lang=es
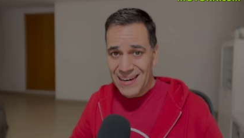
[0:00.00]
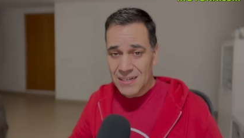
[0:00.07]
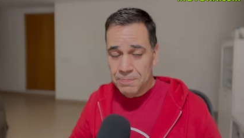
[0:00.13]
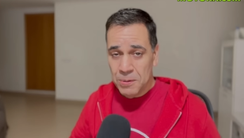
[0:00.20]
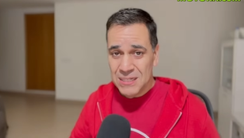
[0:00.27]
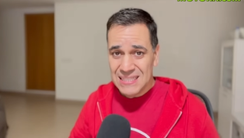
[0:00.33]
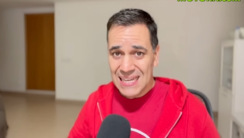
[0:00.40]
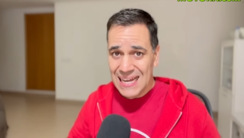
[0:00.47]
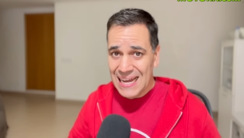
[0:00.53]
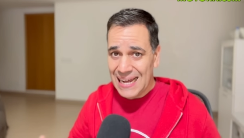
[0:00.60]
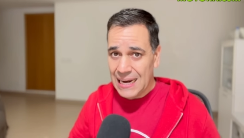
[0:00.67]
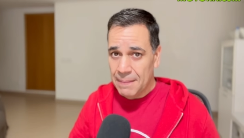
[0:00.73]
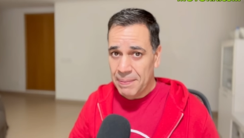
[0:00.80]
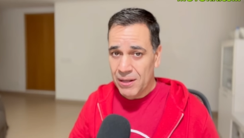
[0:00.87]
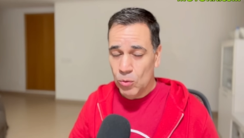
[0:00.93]
respuesta a
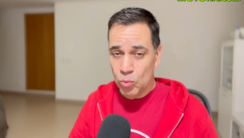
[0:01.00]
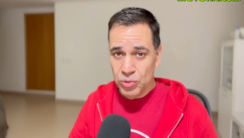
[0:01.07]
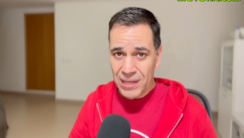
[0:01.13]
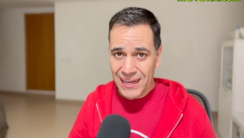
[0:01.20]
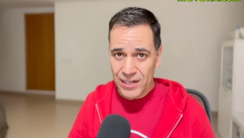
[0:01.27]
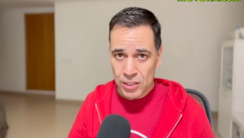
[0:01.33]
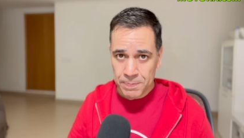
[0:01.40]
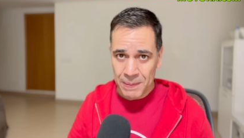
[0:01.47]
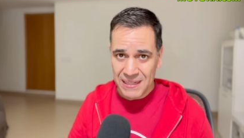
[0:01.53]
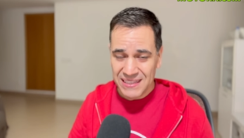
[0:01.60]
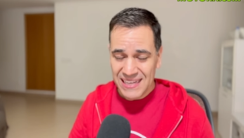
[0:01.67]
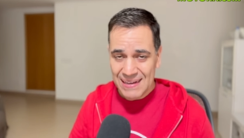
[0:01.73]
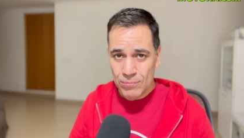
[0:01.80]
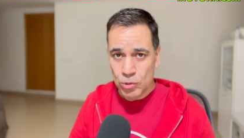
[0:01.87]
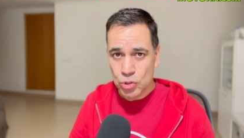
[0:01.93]
la pregunta que nos
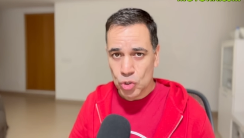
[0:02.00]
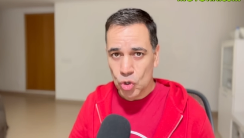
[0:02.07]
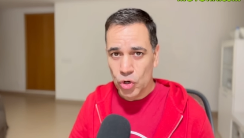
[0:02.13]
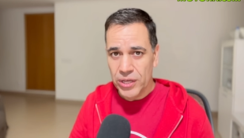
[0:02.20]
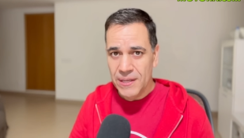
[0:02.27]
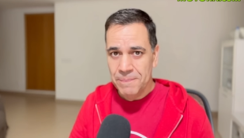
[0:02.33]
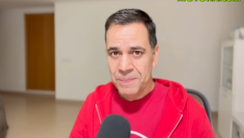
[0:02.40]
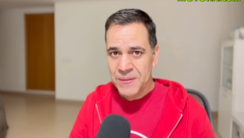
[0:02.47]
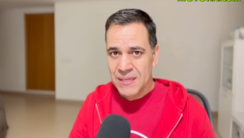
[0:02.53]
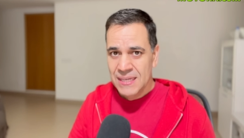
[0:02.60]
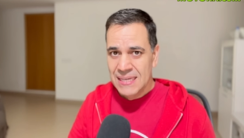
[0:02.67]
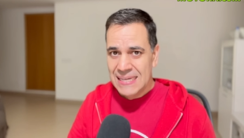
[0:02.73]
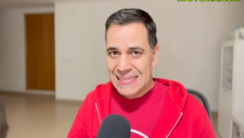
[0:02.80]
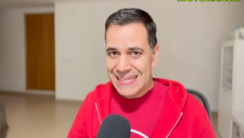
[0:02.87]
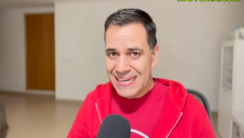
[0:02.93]
planteamos hoy,
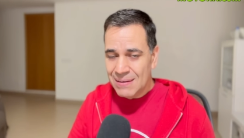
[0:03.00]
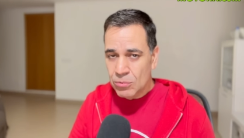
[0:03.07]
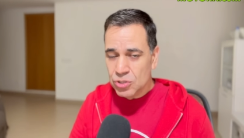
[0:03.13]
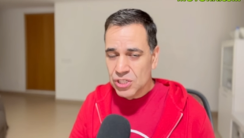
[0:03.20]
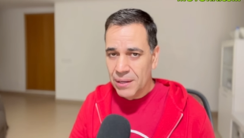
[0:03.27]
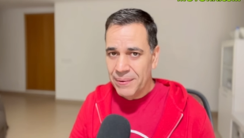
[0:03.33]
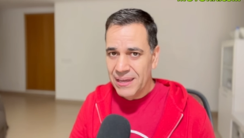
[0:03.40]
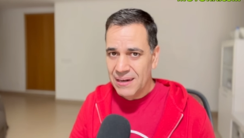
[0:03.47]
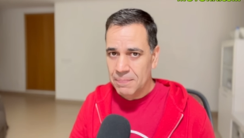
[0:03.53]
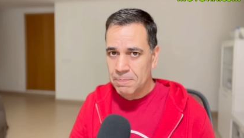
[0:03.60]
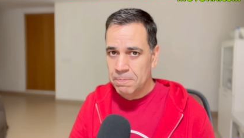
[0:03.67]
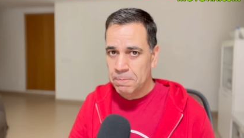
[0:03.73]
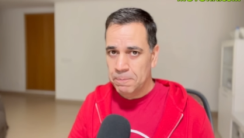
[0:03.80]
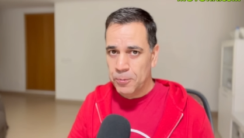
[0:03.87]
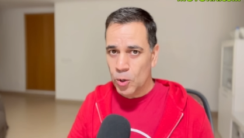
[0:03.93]
tenemos que
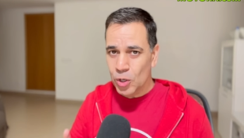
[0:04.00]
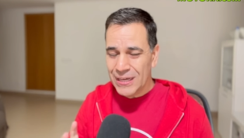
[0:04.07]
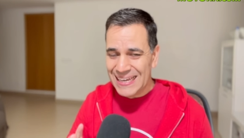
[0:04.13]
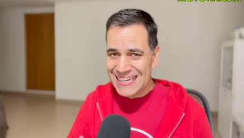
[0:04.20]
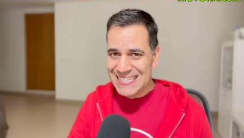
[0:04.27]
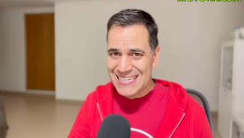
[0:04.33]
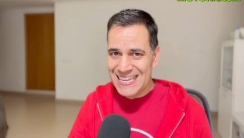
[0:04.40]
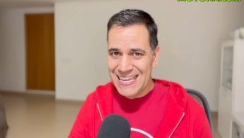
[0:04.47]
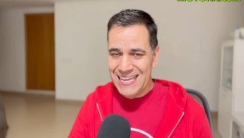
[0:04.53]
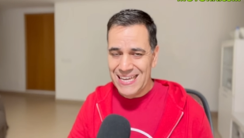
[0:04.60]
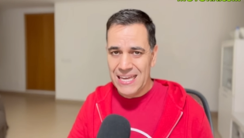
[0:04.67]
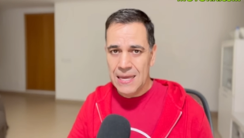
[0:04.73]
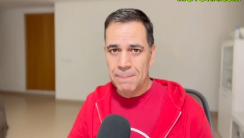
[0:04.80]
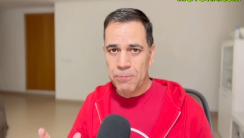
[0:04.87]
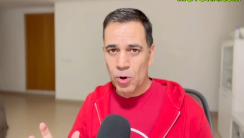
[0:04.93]
ver por qué sí
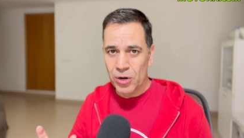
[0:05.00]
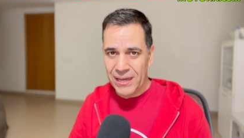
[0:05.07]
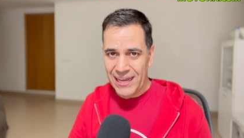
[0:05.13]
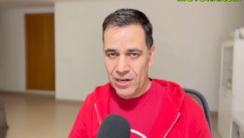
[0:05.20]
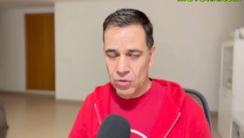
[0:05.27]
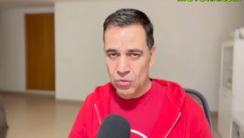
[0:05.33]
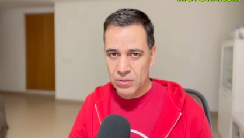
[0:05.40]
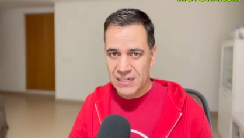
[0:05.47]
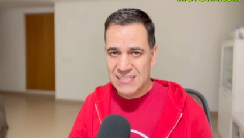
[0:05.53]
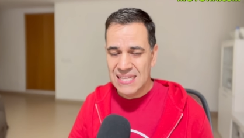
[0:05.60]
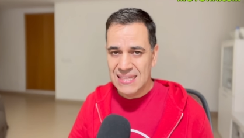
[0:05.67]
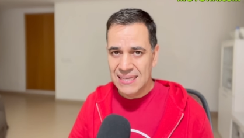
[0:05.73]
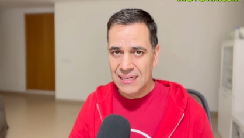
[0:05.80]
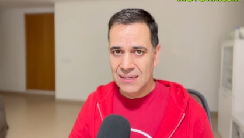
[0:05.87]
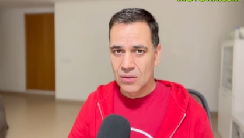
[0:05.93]
y por qué no. Es
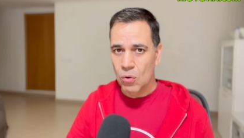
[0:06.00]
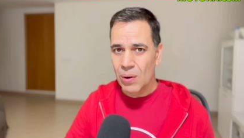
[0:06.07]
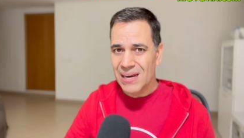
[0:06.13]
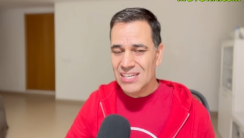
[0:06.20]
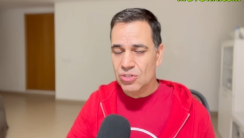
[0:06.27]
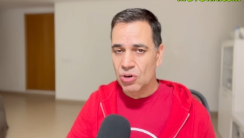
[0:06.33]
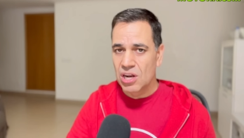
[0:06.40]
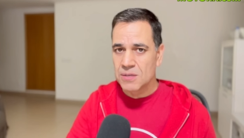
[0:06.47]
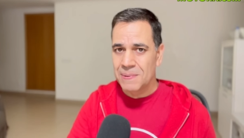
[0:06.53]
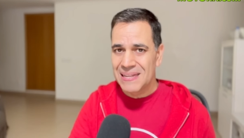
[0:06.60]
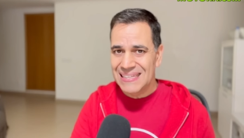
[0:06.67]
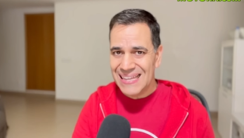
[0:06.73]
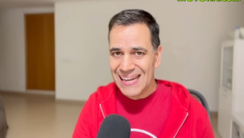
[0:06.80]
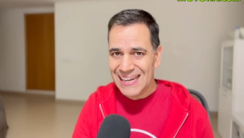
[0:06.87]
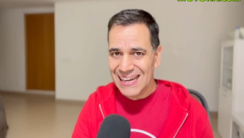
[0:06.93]
decir, cuáles son las
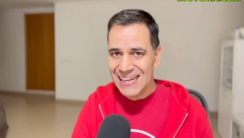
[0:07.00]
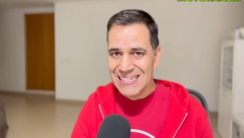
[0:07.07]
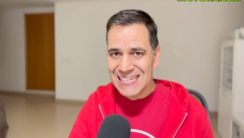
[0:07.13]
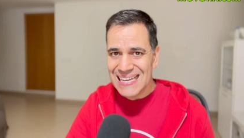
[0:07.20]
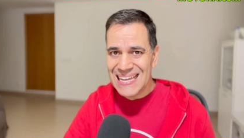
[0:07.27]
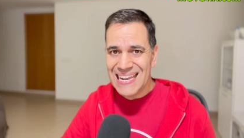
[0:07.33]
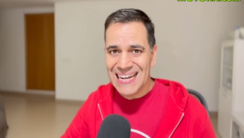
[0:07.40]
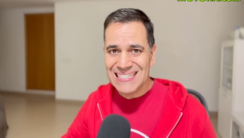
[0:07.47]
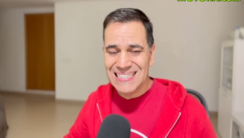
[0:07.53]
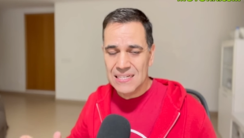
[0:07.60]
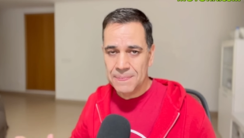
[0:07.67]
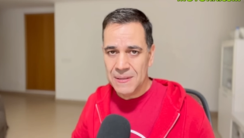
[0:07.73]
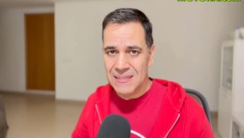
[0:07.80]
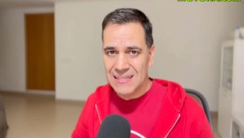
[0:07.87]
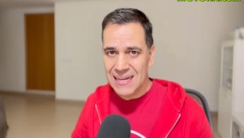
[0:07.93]
ventajas y las
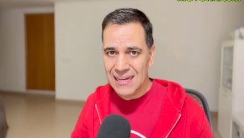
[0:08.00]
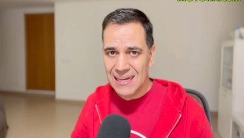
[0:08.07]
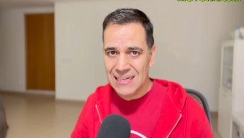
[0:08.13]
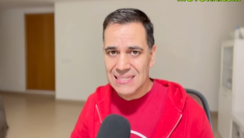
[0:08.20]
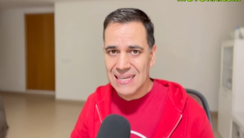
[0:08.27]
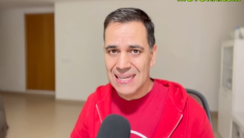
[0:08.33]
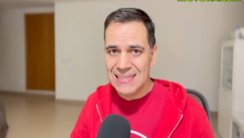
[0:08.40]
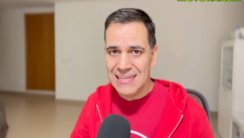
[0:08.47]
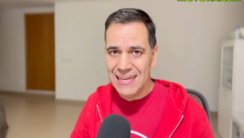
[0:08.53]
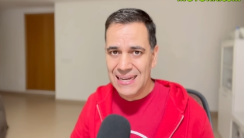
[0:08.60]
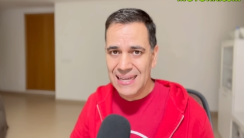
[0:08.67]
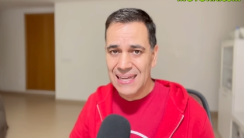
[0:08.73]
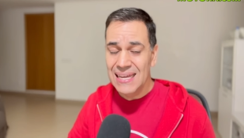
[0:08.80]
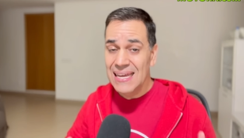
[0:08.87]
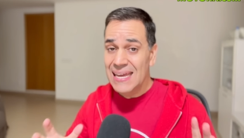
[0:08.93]
desventajas que
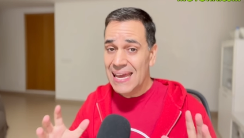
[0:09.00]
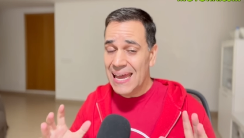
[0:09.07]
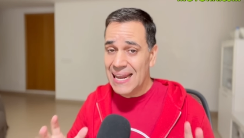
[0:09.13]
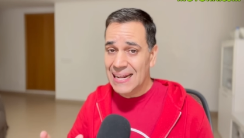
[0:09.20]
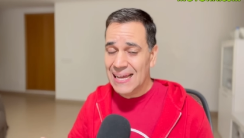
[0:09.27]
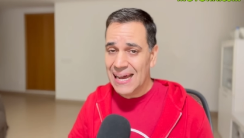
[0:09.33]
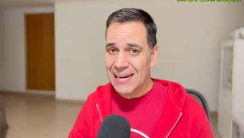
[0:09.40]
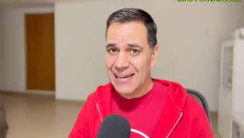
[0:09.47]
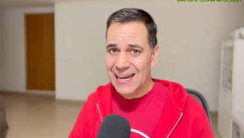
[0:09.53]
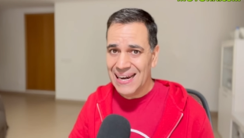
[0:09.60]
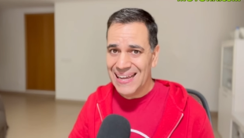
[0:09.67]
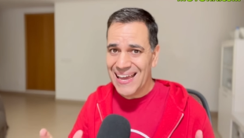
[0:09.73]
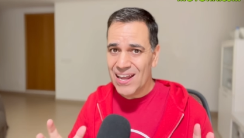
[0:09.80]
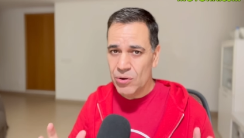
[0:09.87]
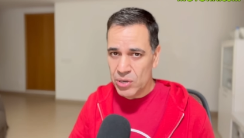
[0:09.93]
tiene el
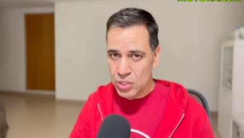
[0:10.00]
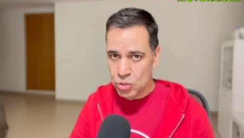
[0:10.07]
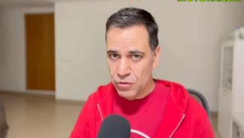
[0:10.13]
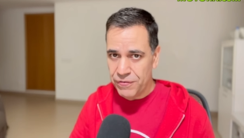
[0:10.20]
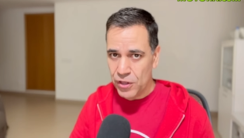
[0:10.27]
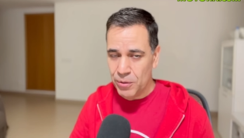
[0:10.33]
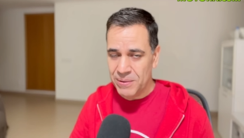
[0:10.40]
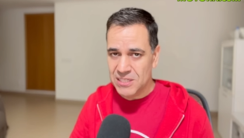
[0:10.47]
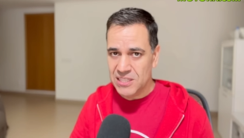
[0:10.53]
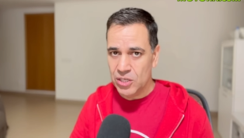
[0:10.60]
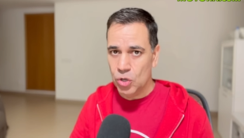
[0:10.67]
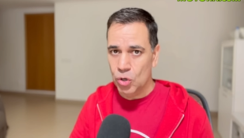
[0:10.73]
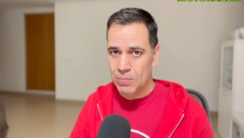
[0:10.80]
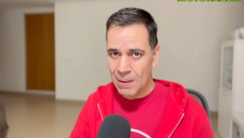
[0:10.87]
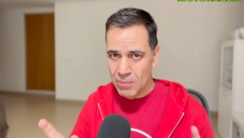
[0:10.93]
cargar en un enchufe
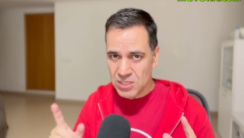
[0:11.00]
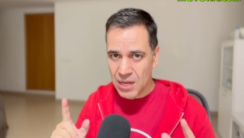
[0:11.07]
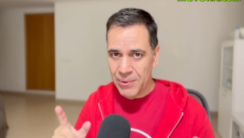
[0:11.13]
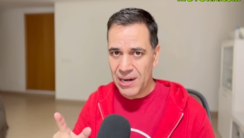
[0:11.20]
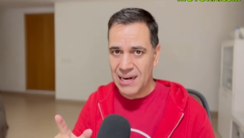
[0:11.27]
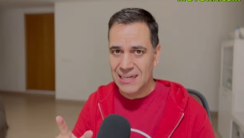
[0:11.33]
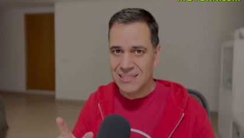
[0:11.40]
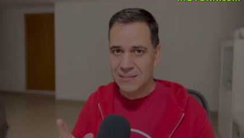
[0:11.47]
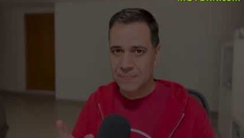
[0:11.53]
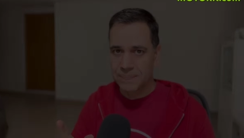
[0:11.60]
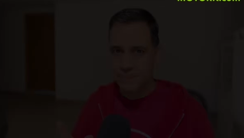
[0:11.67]
doméstico. Vamos a verlas.